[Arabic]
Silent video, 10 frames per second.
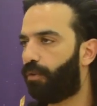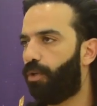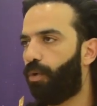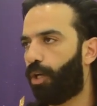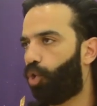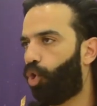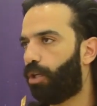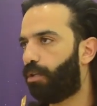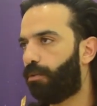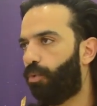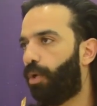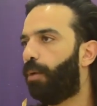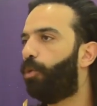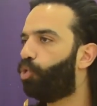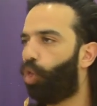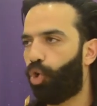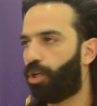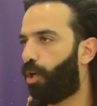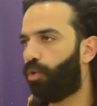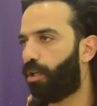كل واحد حر وانا برضه
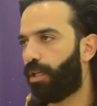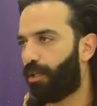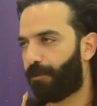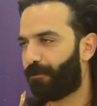حر اقول رايي